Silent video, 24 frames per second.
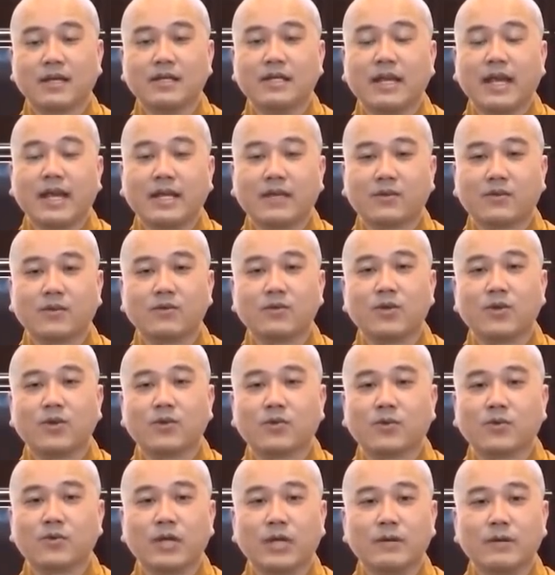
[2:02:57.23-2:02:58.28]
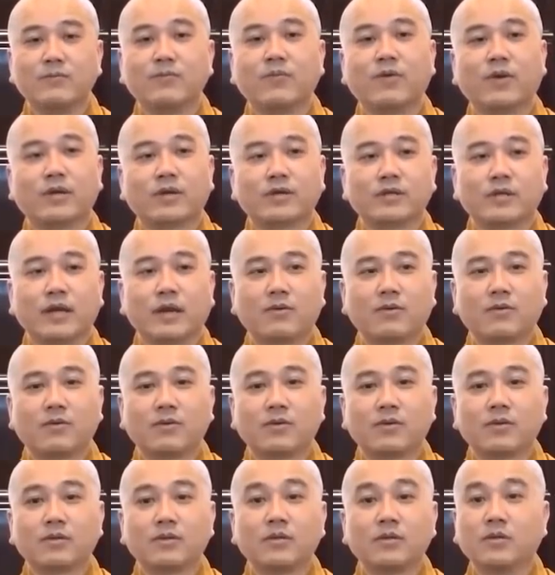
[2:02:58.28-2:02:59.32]
Kỳ này cổ vô cổ điểm nguyệt câu,
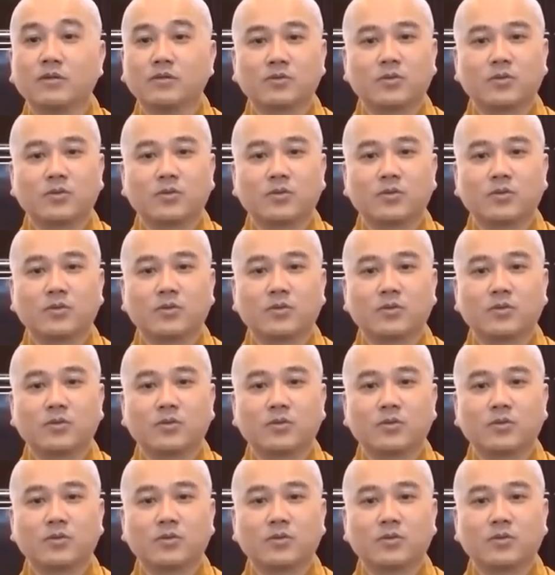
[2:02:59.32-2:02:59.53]
cổ nói